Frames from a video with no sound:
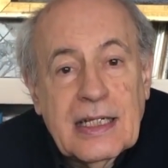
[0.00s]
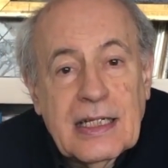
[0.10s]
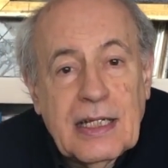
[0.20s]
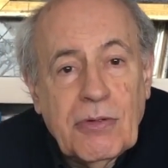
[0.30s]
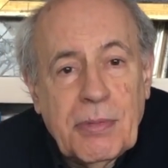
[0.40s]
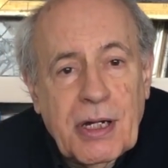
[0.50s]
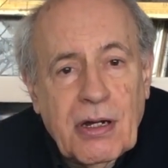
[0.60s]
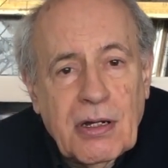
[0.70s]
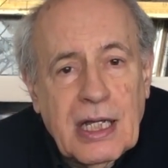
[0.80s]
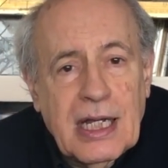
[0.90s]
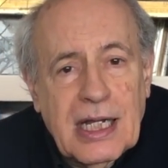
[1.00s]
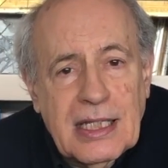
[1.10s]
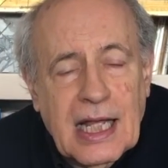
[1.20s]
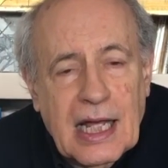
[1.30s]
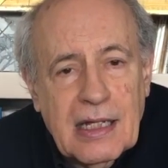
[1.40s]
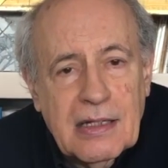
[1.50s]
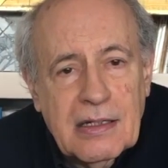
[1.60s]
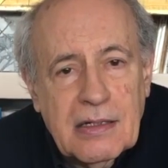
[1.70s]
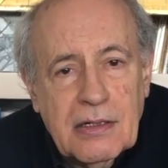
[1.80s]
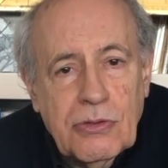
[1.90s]
di cui però in realtà
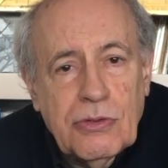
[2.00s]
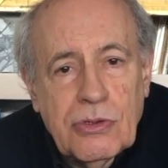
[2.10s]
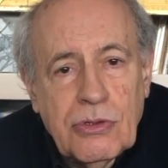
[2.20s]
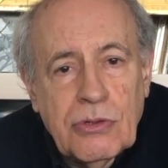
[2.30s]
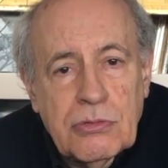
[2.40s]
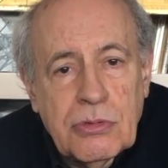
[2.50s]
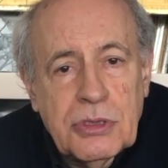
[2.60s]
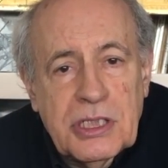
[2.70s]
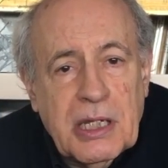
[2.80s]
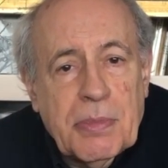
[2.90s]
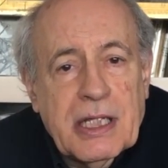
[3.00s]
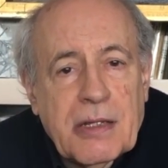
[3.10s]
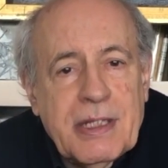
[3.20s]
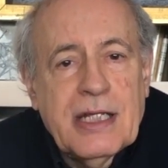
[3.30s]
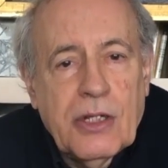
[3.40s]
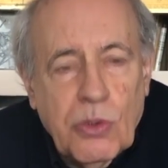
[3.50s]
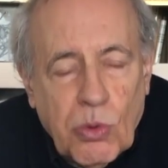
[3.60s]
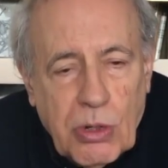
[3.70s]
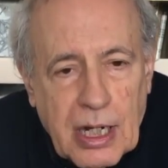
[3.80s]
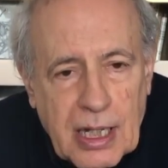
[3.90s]
no, non si sa praticamente
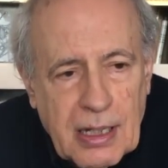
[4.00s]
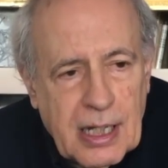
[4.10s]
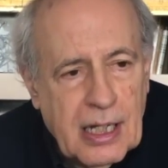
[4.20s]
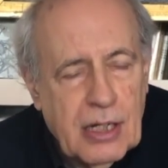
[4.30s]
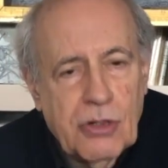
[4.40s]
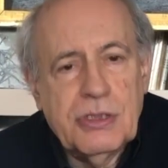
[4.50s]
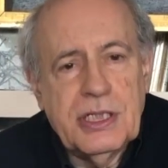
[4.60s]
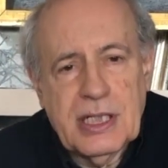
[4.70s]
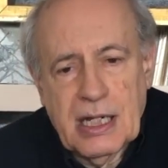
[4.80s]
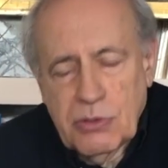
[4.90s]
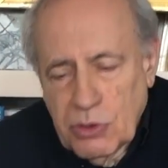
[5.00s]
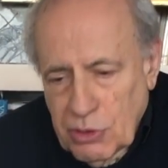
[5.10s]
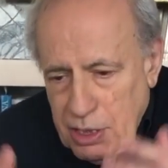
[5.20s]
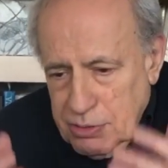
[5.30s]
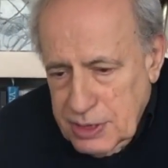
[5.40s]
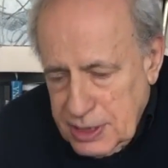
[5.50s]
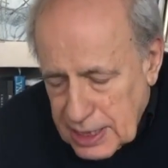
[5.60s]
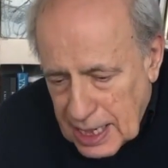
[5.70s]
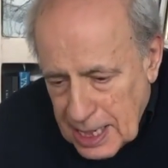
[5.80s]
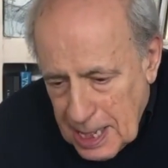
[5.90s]
nulla, non si sa l'autore, non si
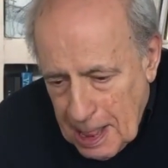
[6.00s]
sa